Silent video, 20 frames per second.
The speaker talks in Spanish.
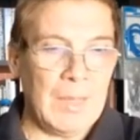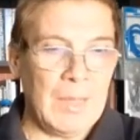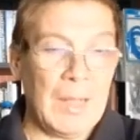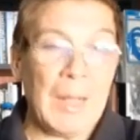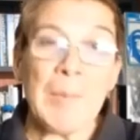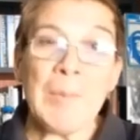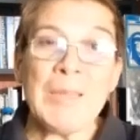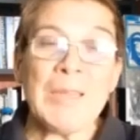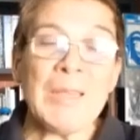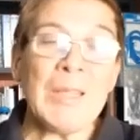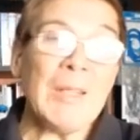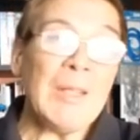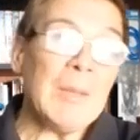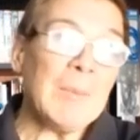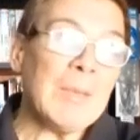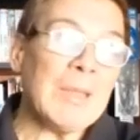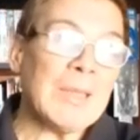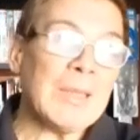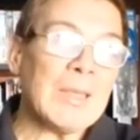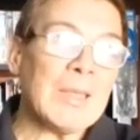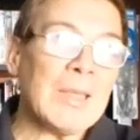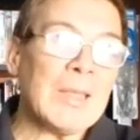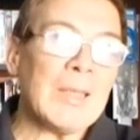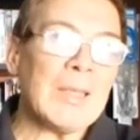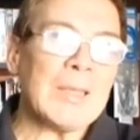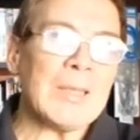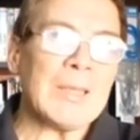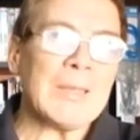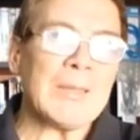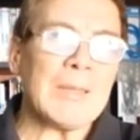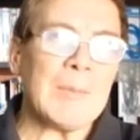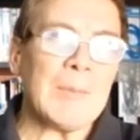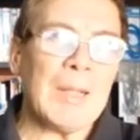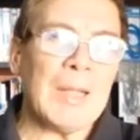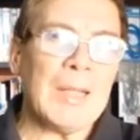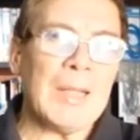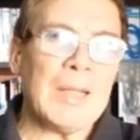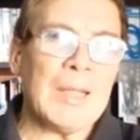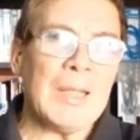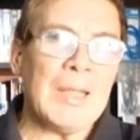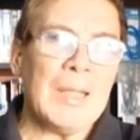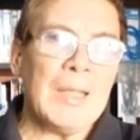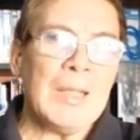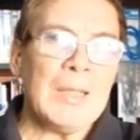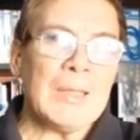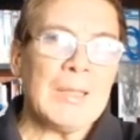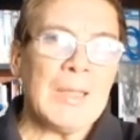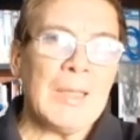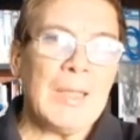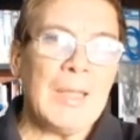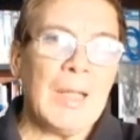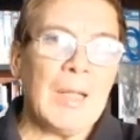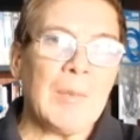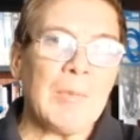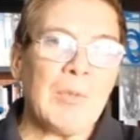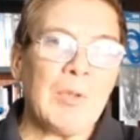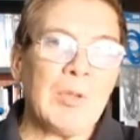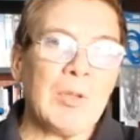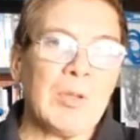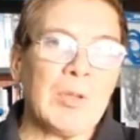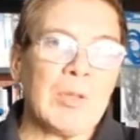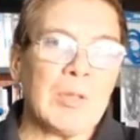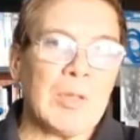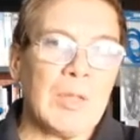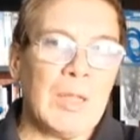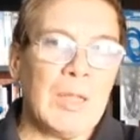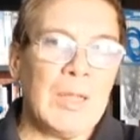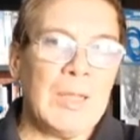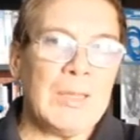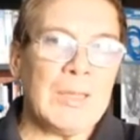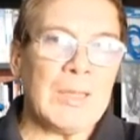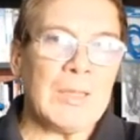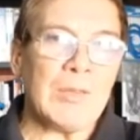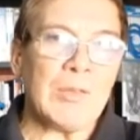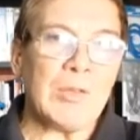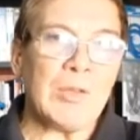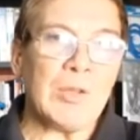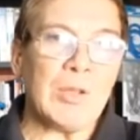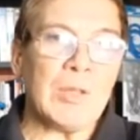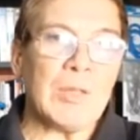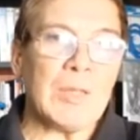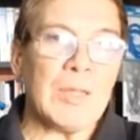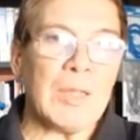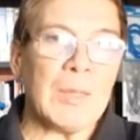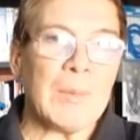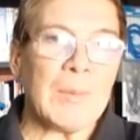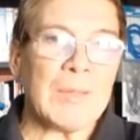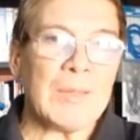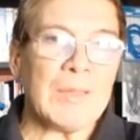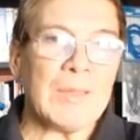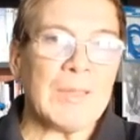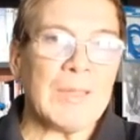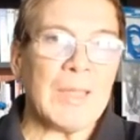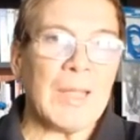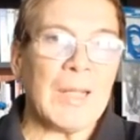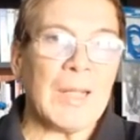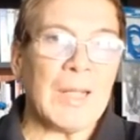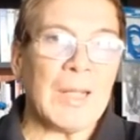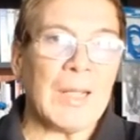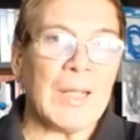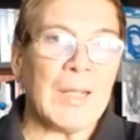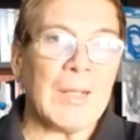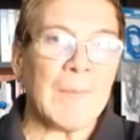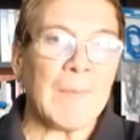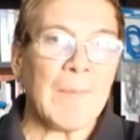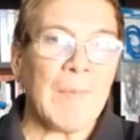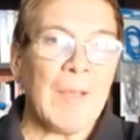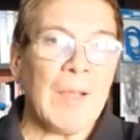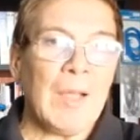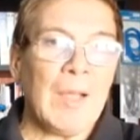Lamentablemente esta semana teníamos eh, la intención de presentar a